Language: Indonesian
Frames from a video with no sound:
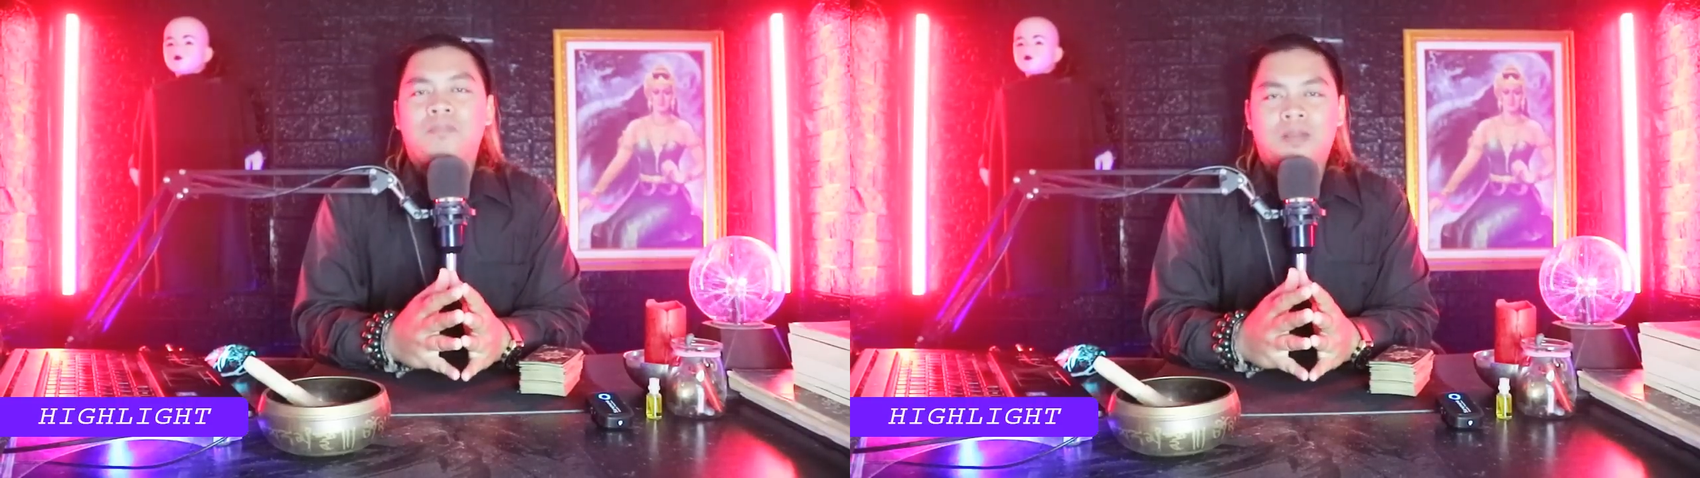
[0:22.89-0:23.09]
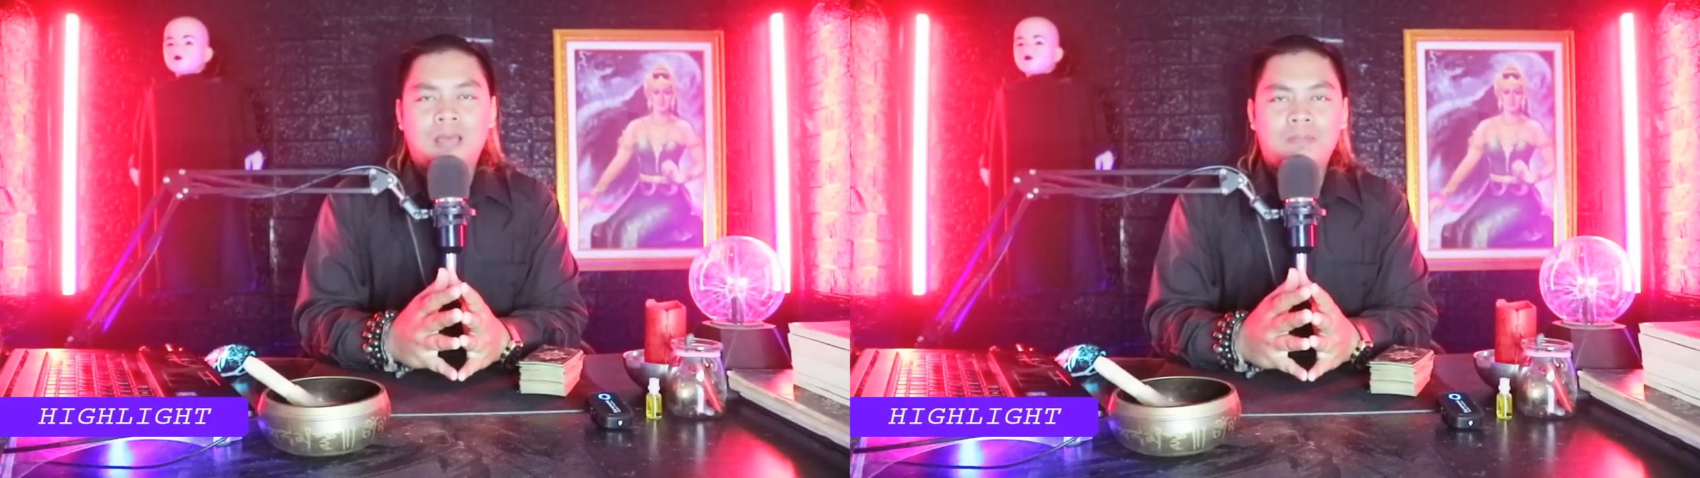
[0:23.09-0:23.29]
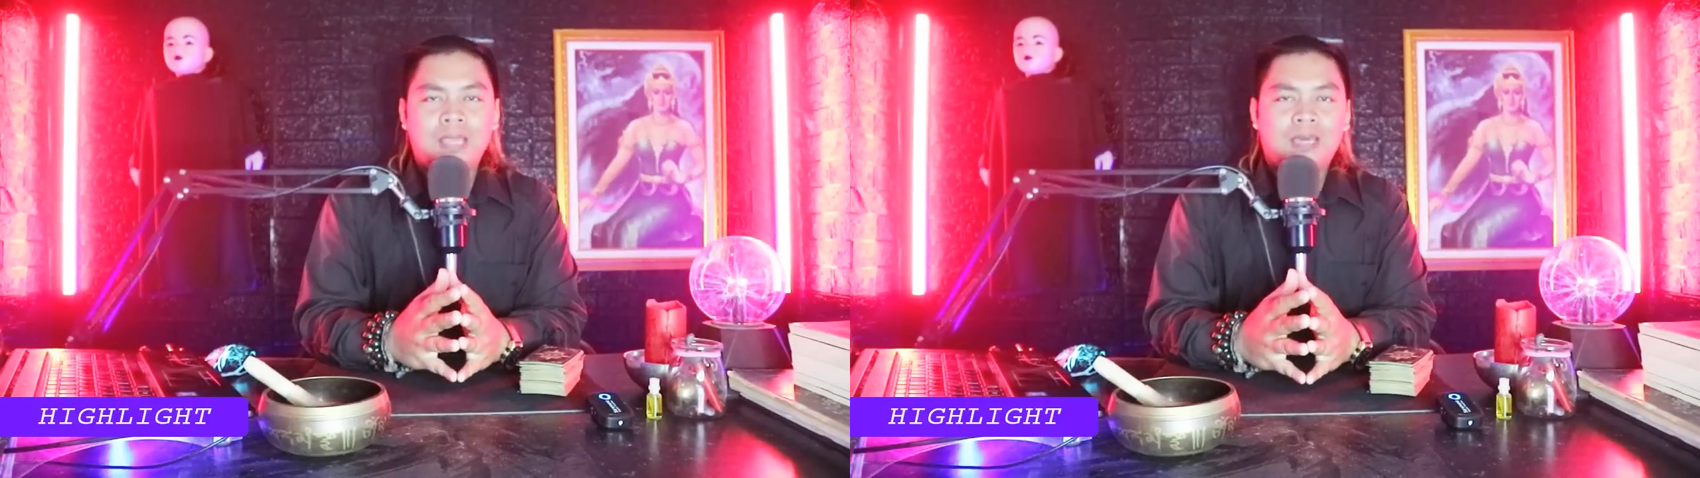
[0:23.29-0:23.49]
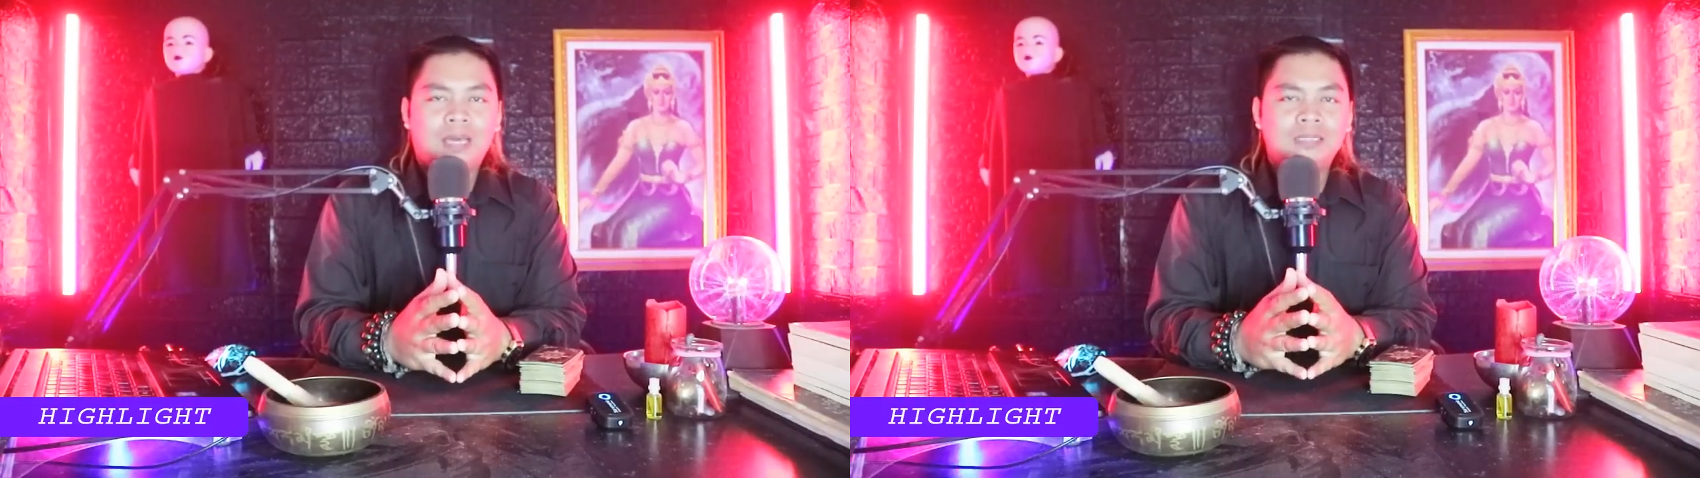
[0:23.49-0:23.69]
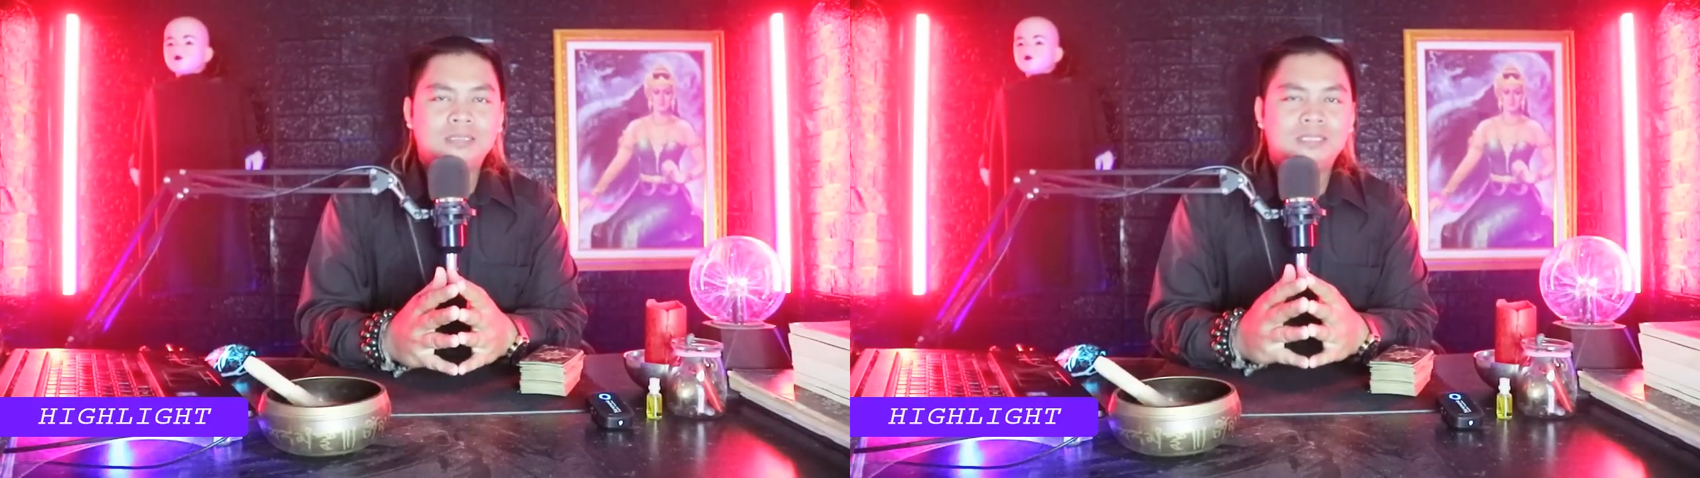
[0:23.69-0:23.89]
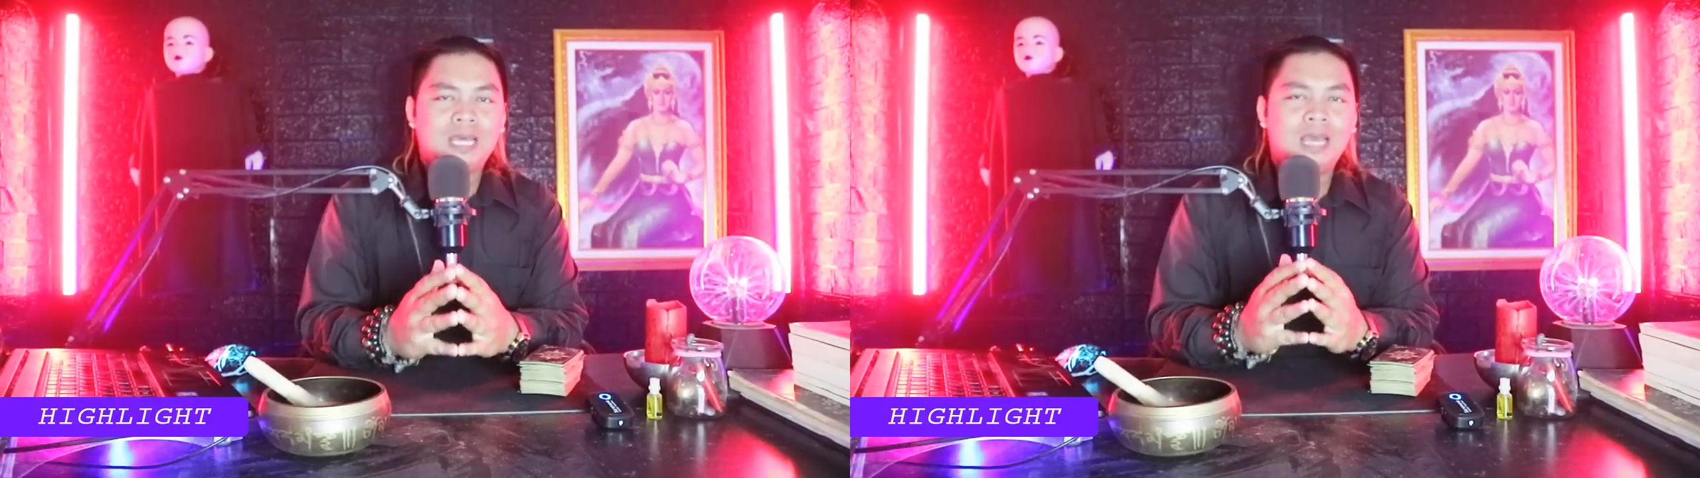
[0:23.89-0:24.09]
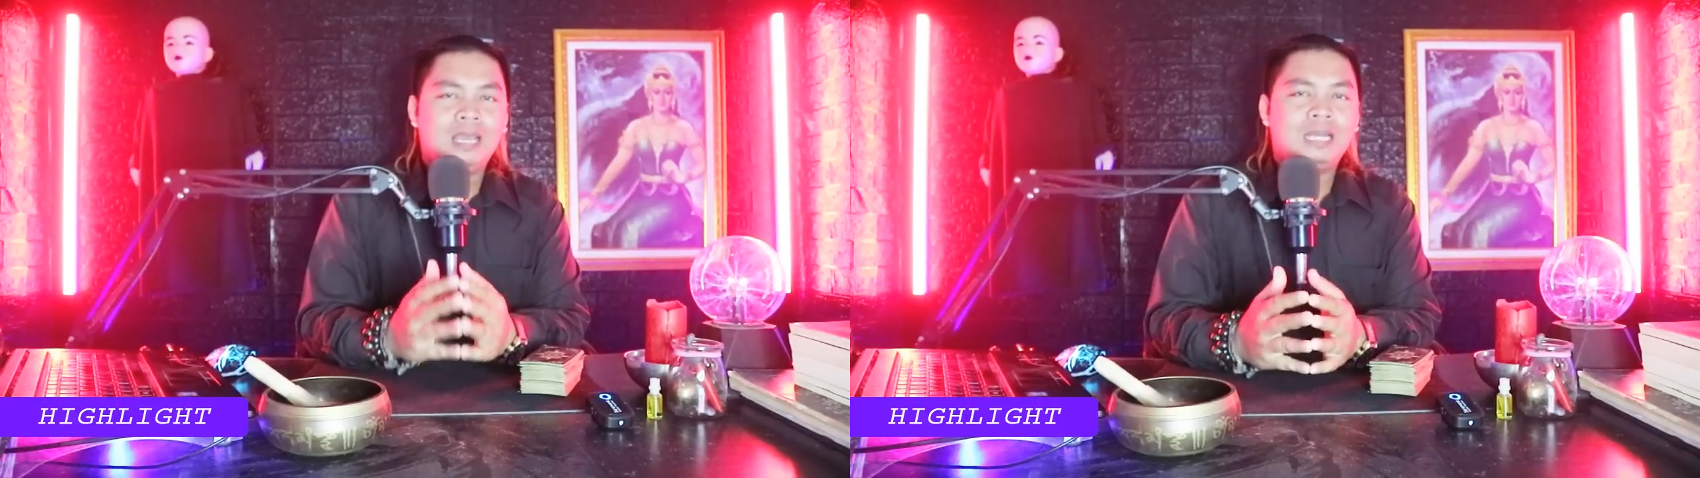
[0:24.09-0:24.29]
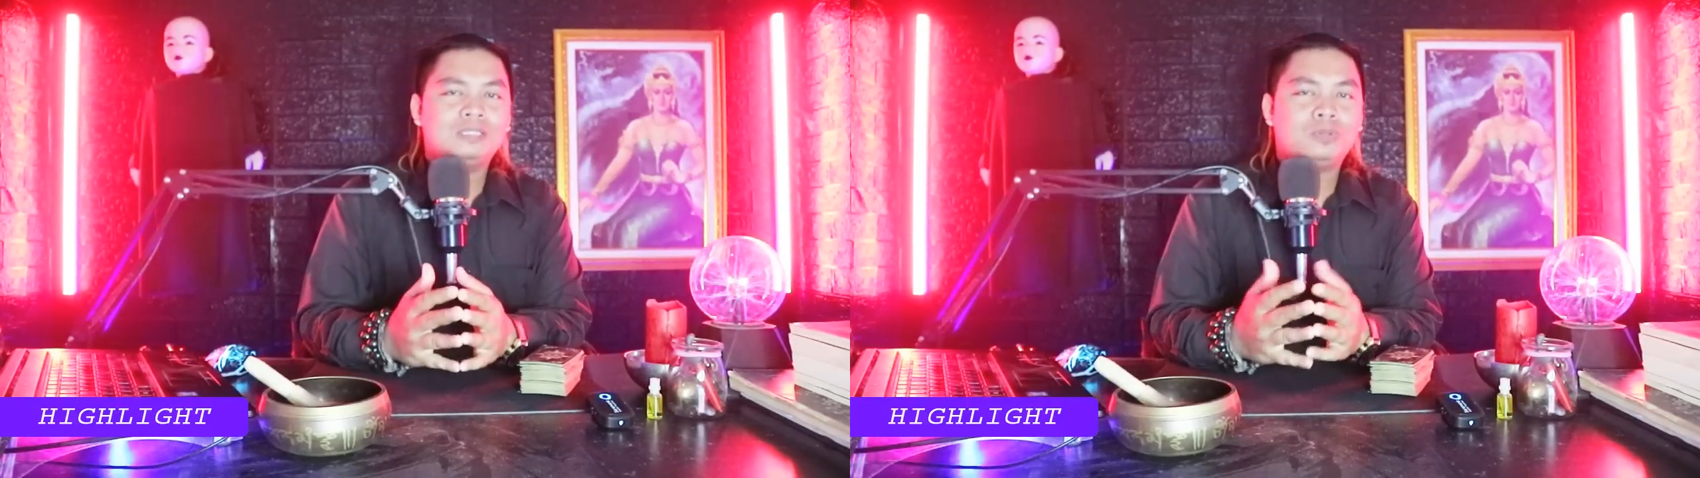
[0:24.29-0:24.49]
meramaikan
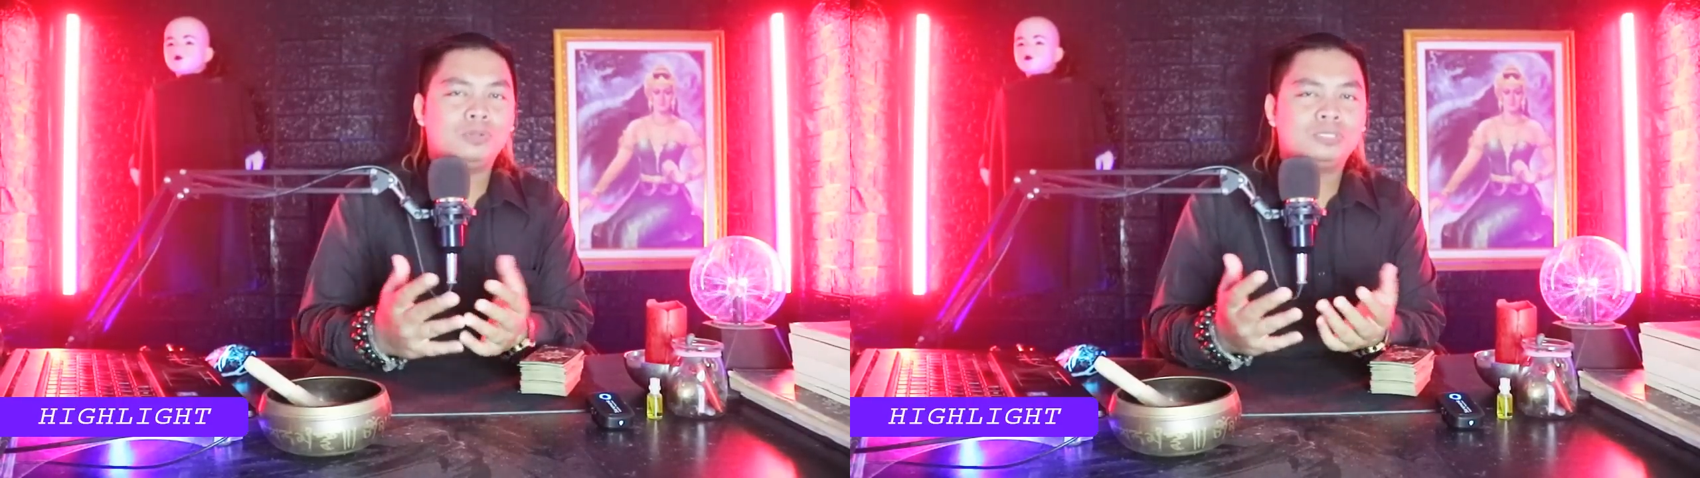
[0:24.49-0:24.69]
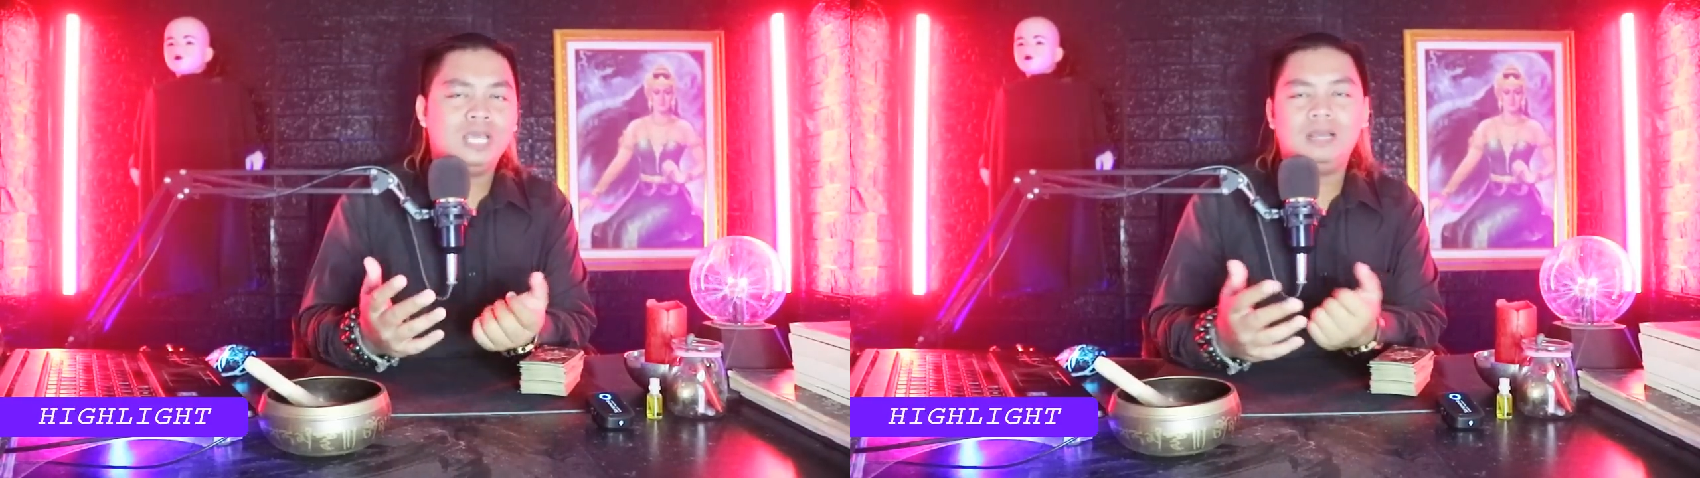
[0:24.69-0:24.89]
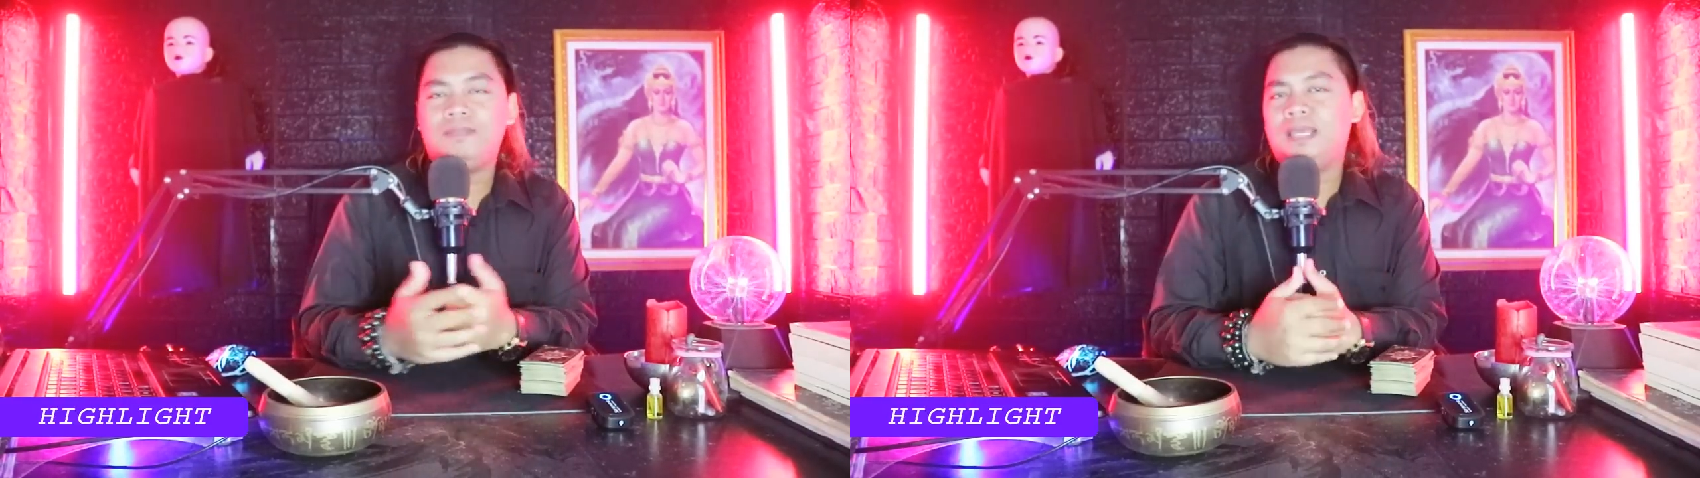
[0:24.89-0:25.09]
jagat sosial